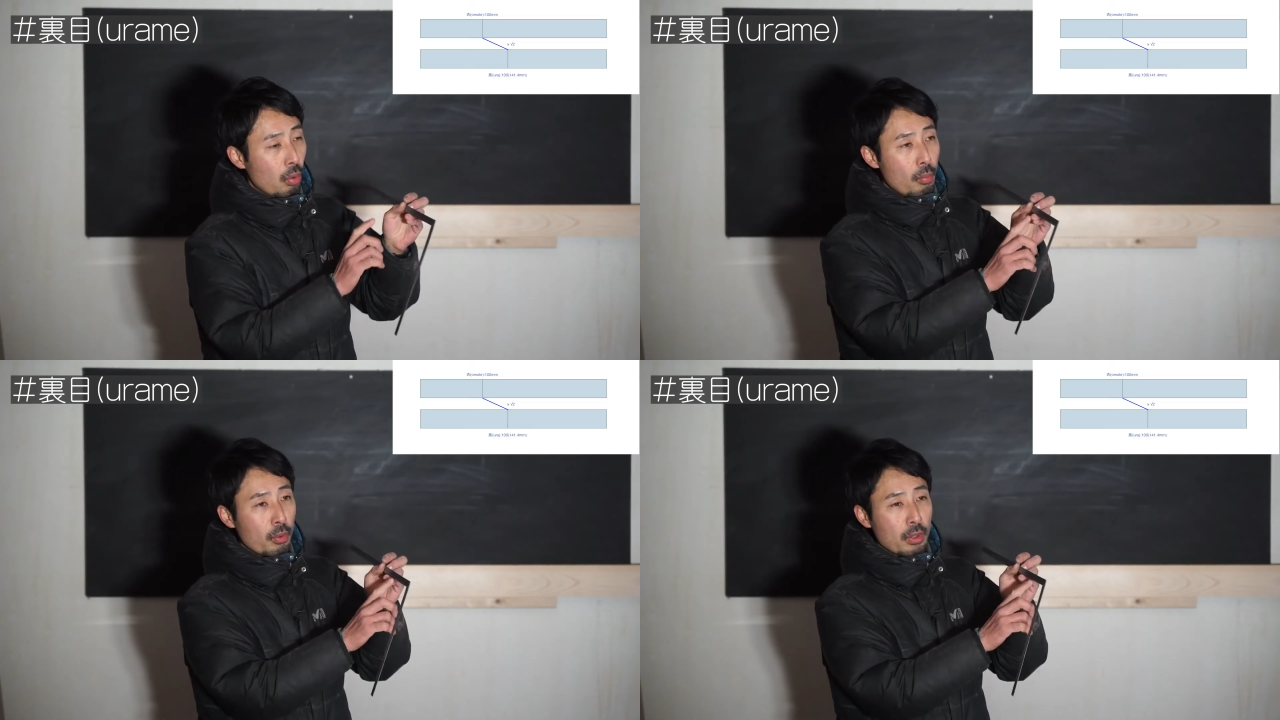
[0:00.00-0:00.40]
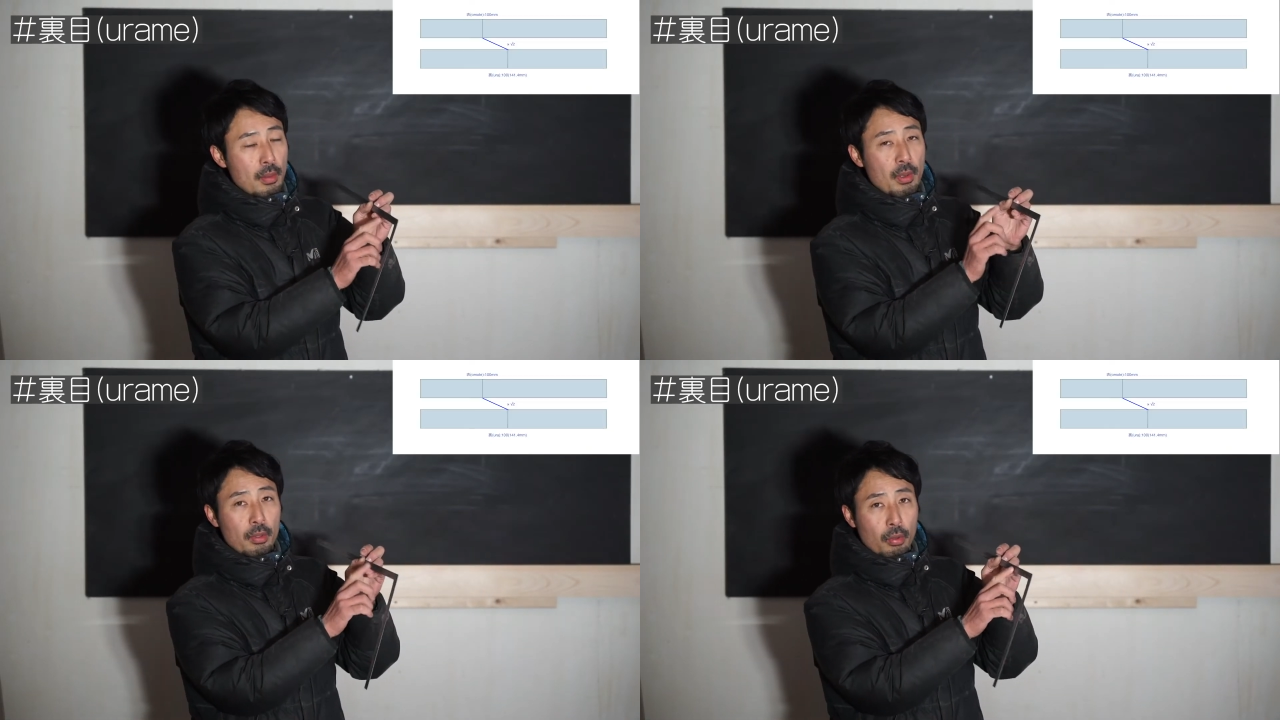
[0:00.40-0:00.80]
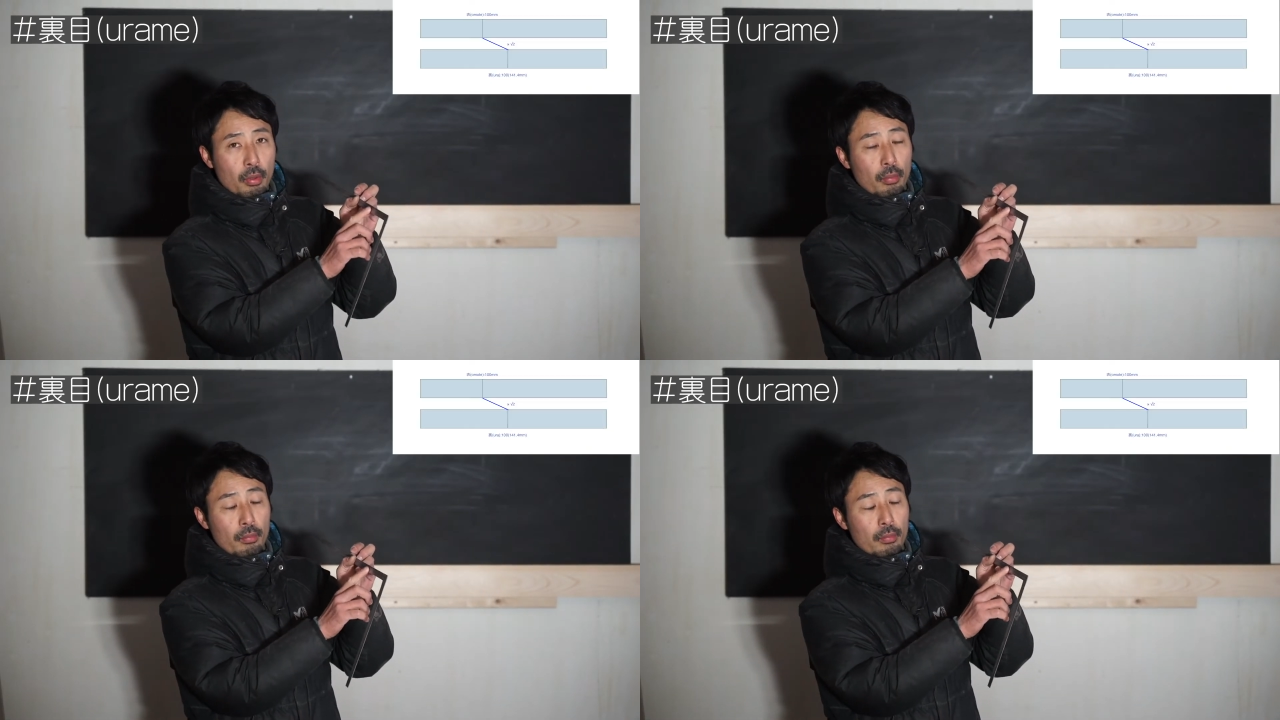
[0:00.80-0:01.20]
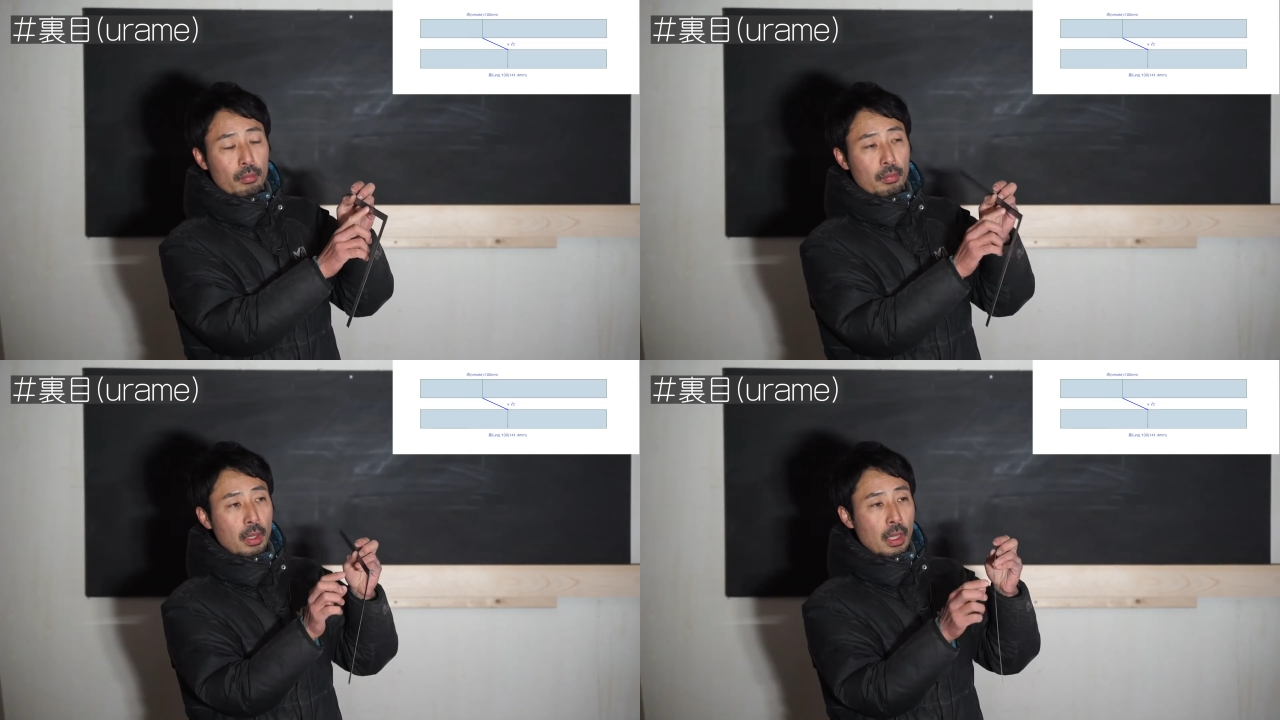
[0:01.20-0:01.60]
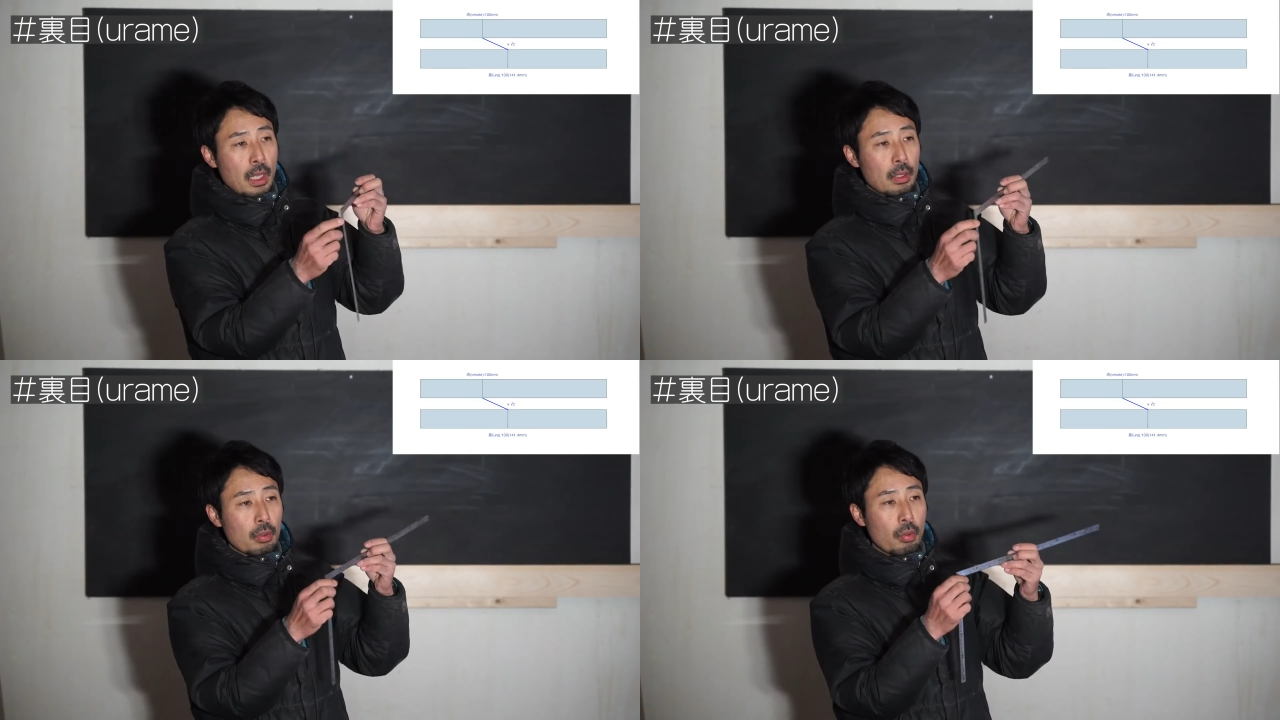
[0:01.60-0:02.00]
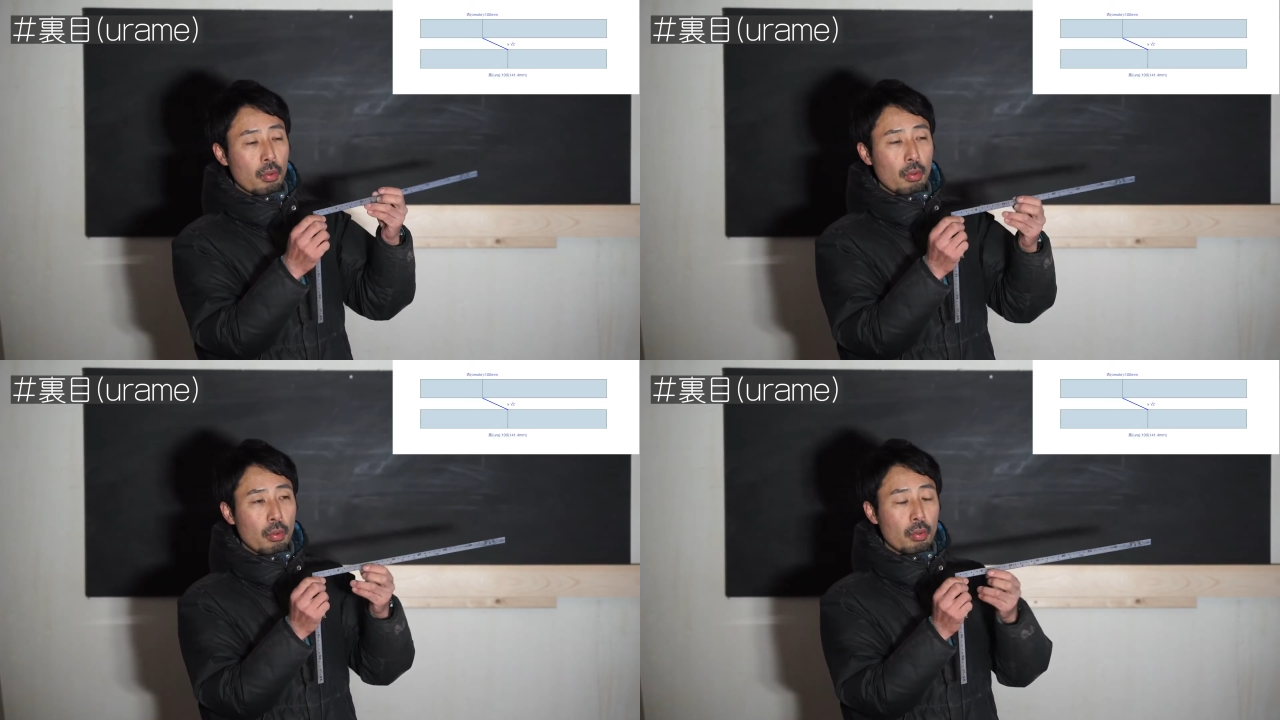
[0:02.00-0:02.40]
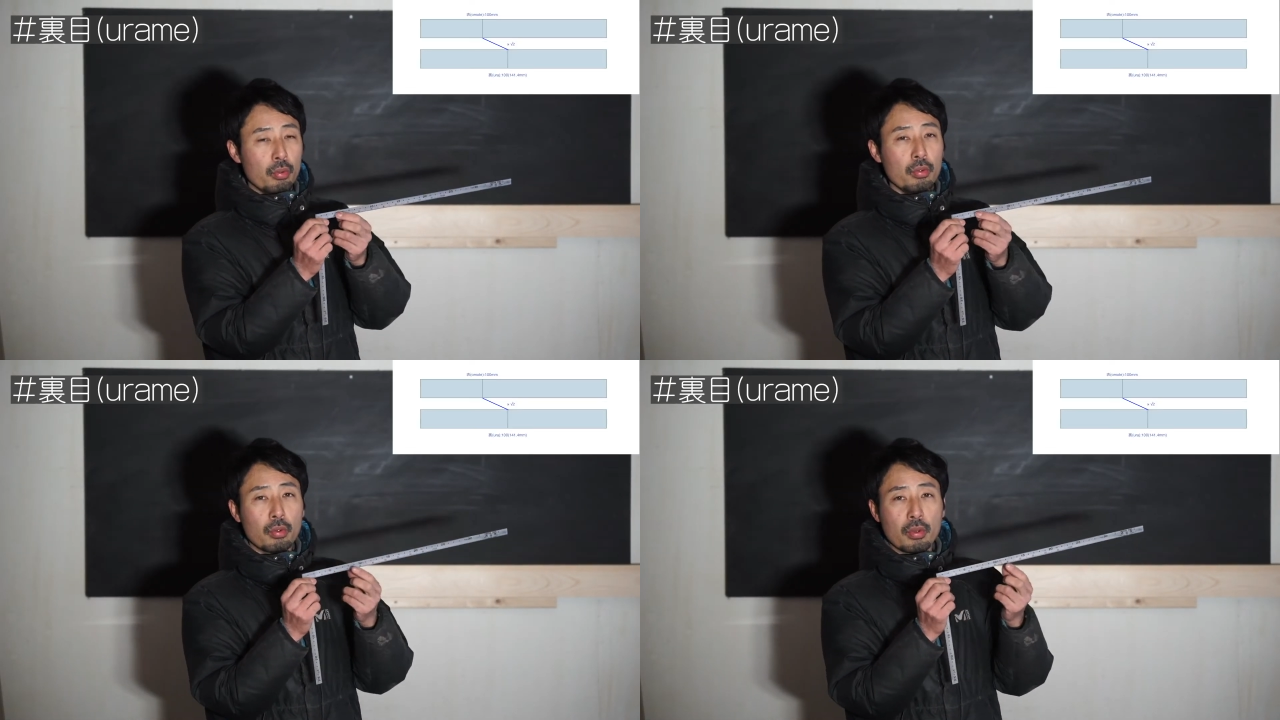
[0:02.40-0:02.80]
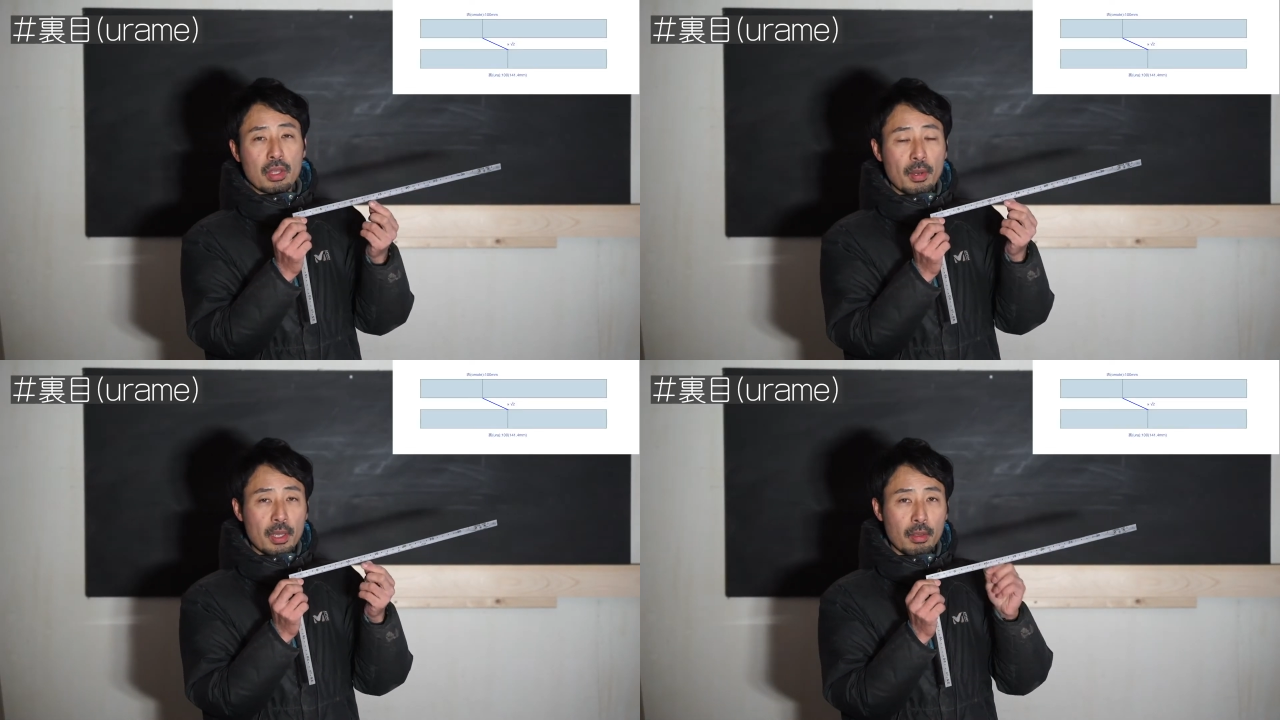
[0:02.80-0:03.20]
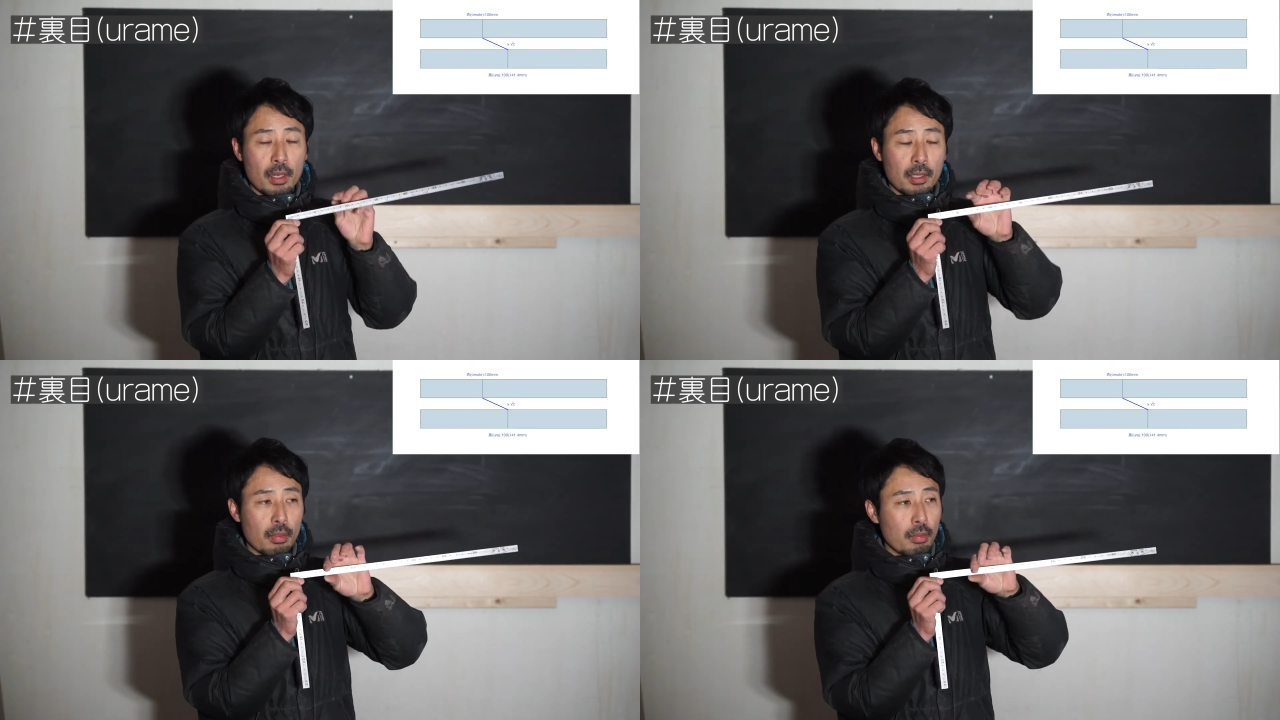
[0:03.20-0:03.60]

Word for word: 表目の、えー、とルートにばいされた